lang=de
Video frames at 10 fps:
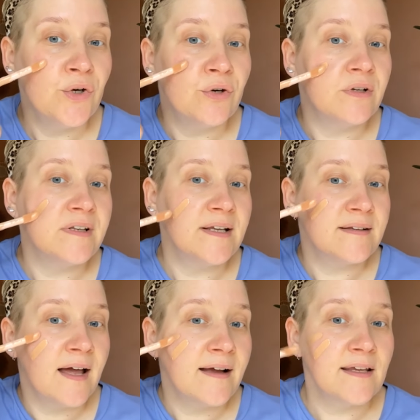Und den
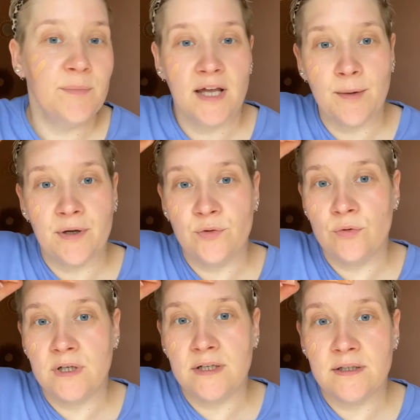trage ich mir aber
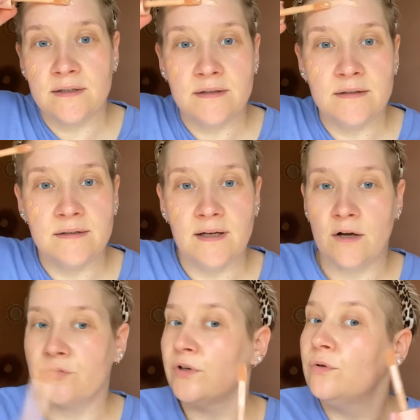nur
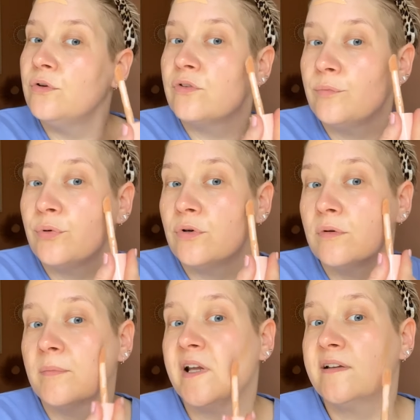auf den höchsten
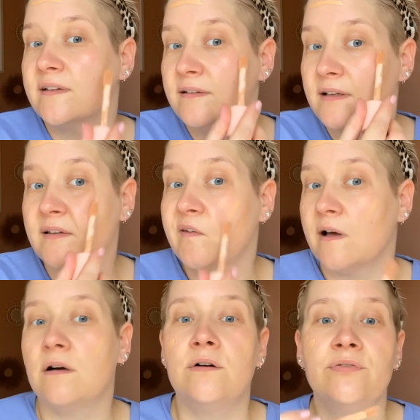Punkten meines Gesichts
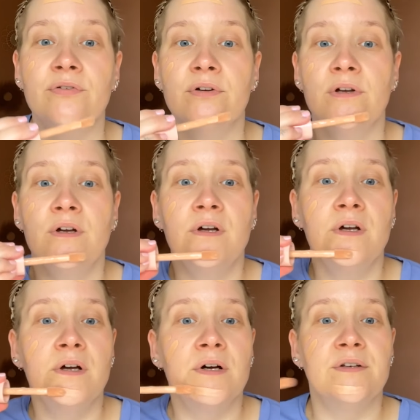auf.
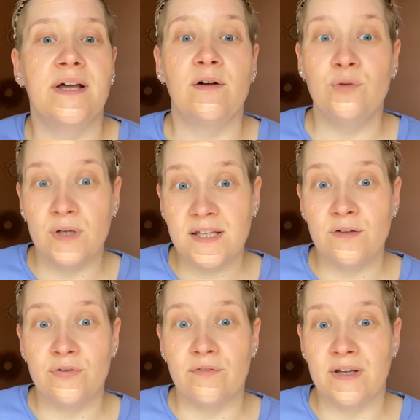Und da nur ich ihn
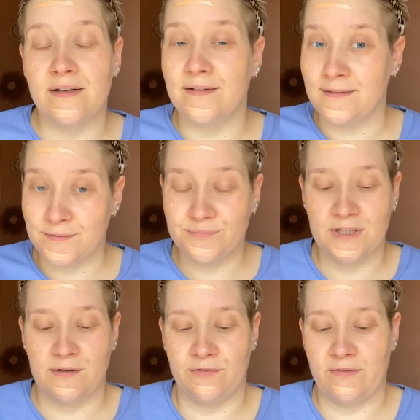verwende,
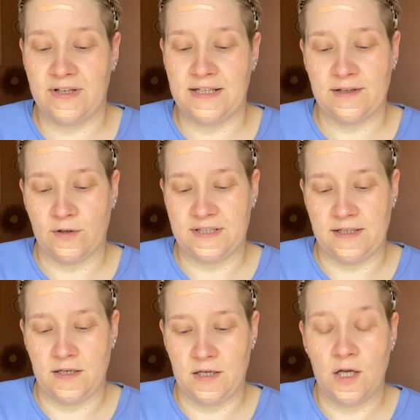verwende ich auch
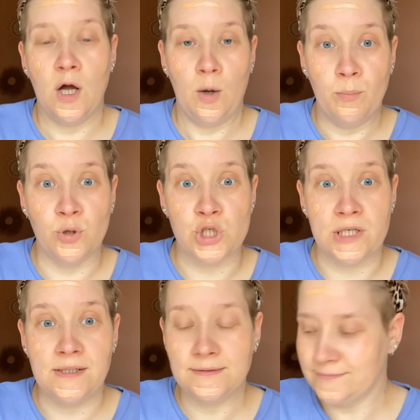den
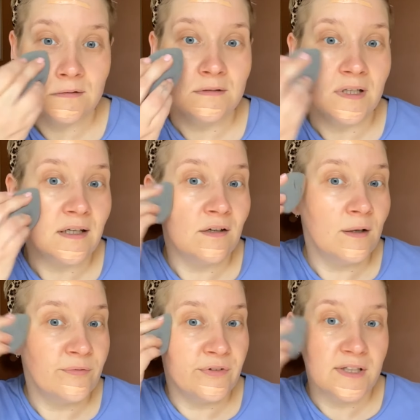Puschel. Dann
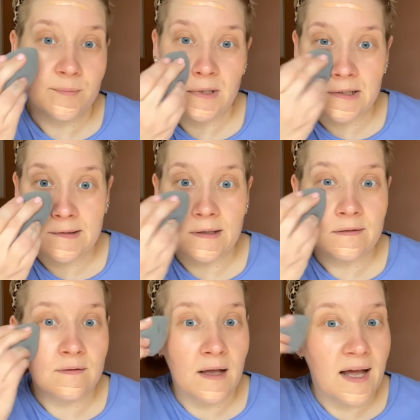klopfe ich mir das
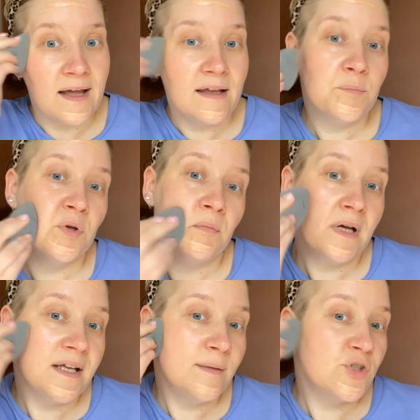Ganze ein mit
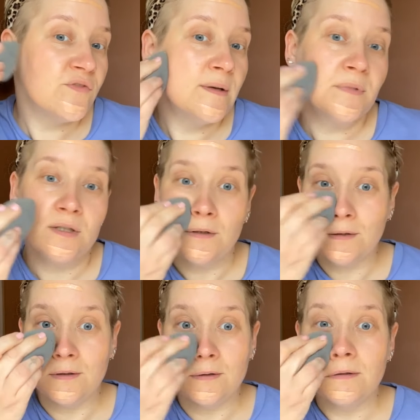meinem
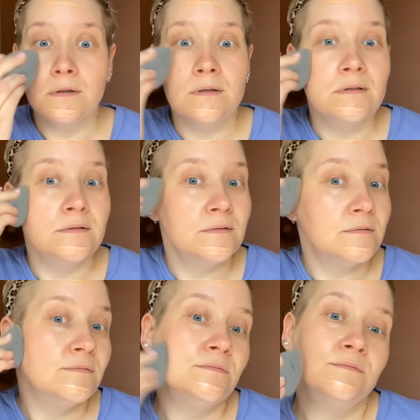
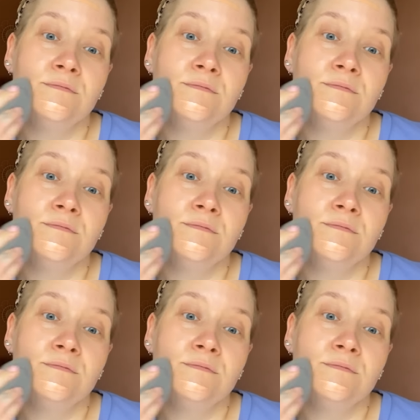Schwämmchen.